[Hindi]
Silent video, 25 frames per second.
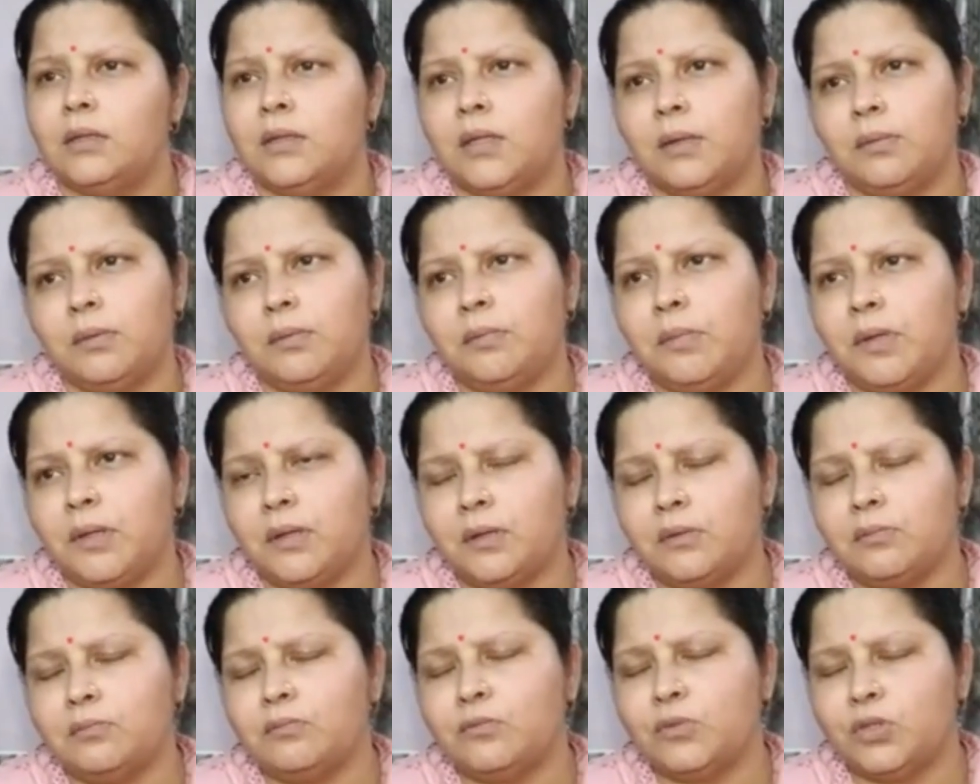तभी
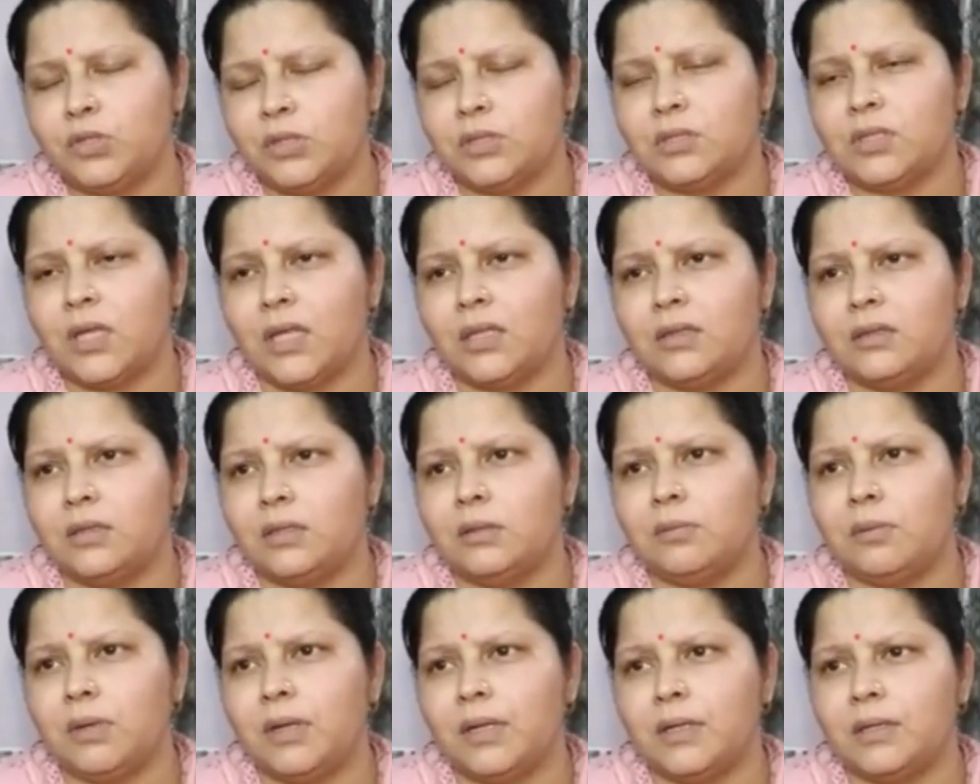मेरे मुझे
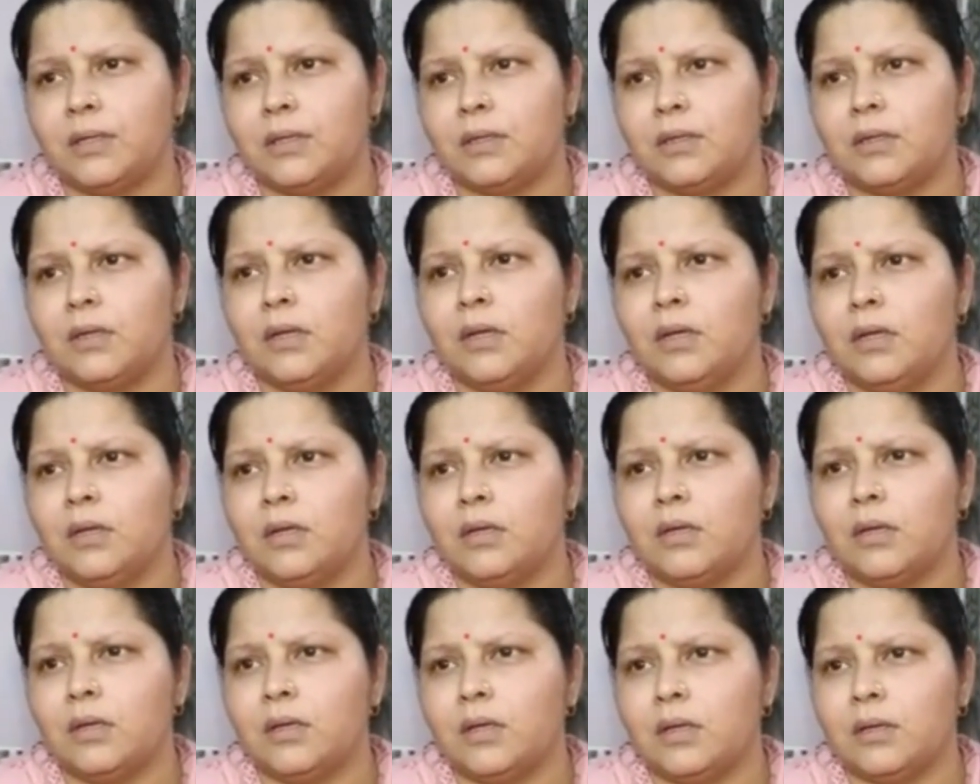शांति मिलेगी
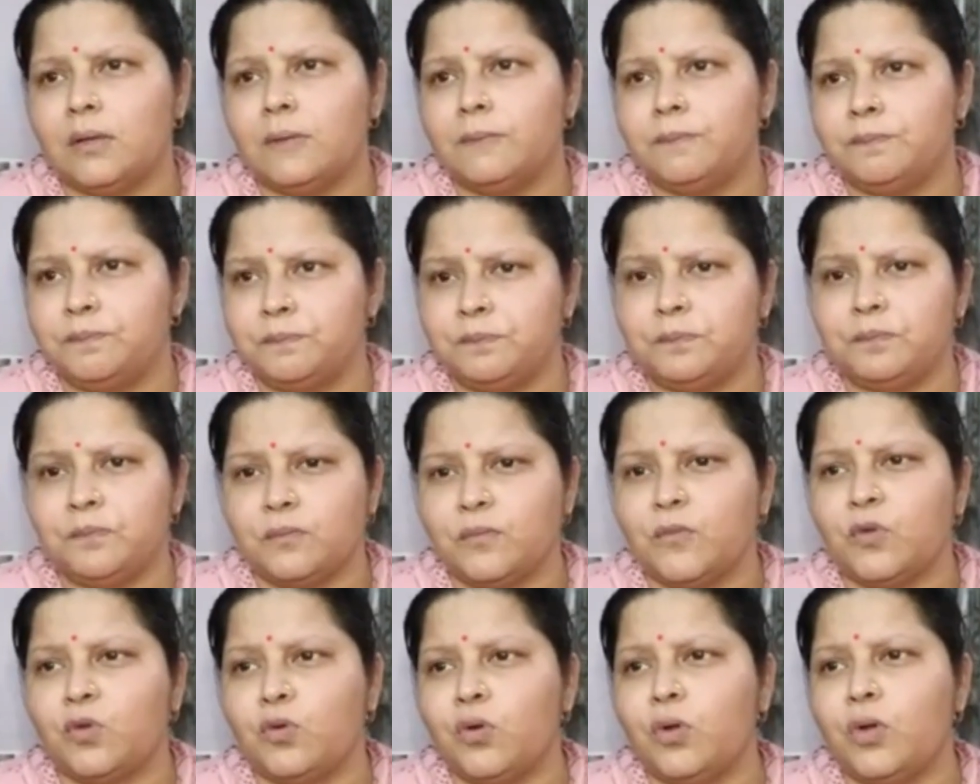कि
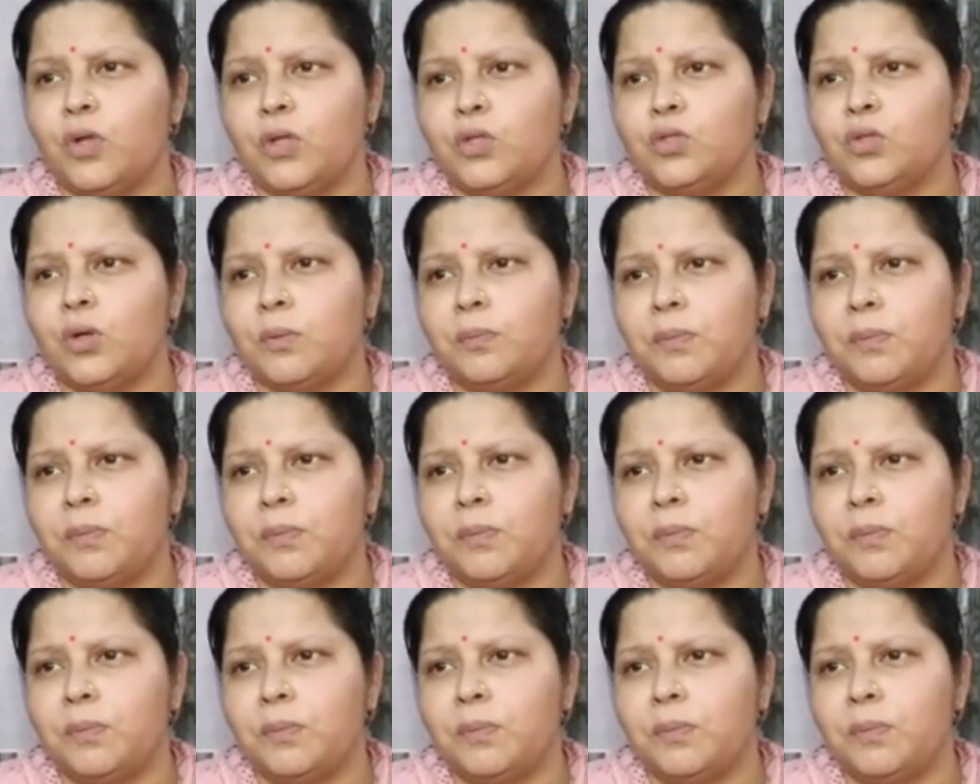उन्होंने जो